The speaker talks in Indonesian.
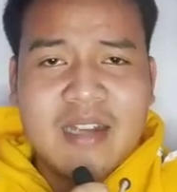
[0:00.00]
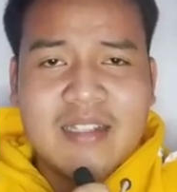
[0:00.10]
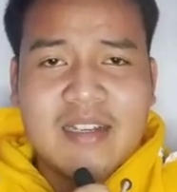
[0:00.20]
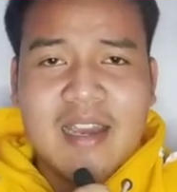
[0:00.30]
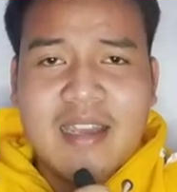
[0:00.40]

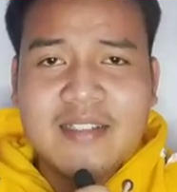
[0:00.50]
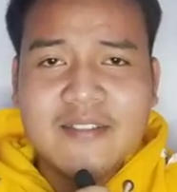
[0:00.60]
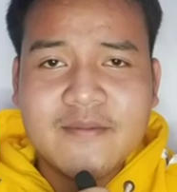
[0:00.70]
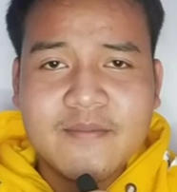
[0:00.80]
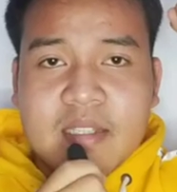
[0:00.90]
banget ya
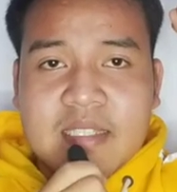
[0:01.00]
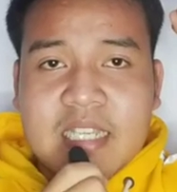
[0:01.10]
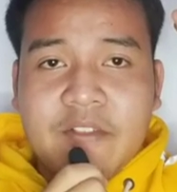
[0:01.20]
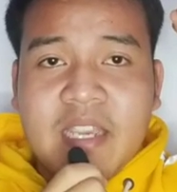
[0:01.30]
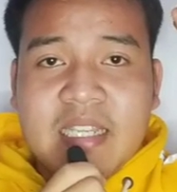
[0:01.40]
guys.
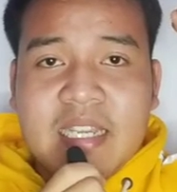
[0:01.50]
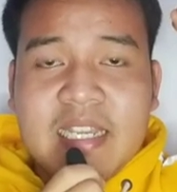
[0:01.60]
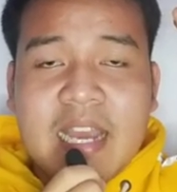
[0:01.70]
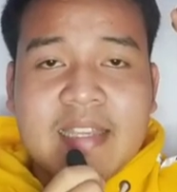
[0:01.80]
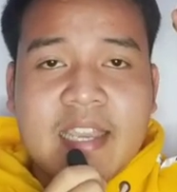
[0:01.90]
Cewek ini
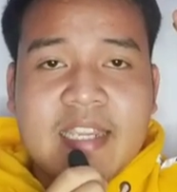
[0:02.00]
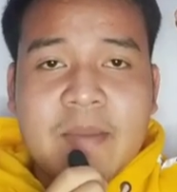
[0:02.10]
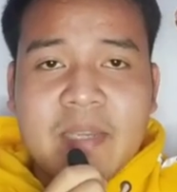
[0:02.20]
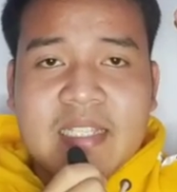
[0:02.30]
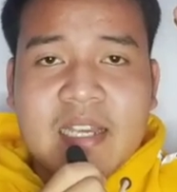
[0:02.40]
dikatain
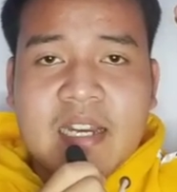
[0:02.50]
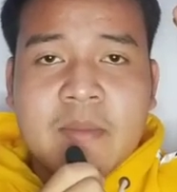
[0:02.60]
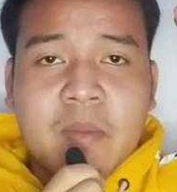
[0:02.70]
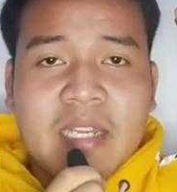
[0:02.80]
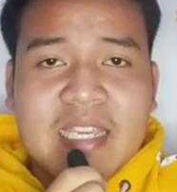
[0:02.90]
iblis karena
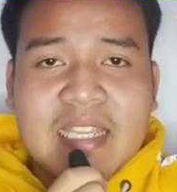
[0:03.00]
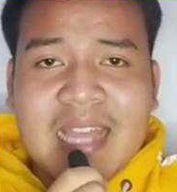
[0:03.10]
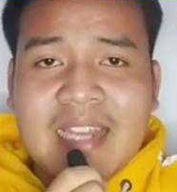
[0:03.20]
memiliki